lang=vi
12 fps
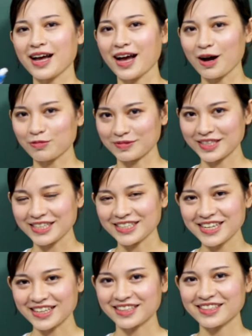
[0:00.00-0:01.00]
học
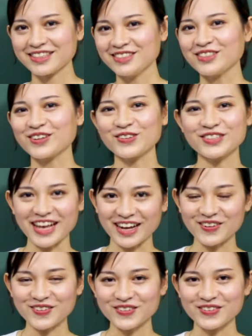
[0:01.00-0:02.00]
tiếng Nhật từ cô
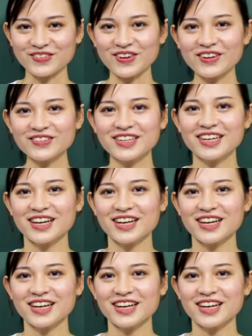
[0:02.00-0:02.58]
giáo, đúng không?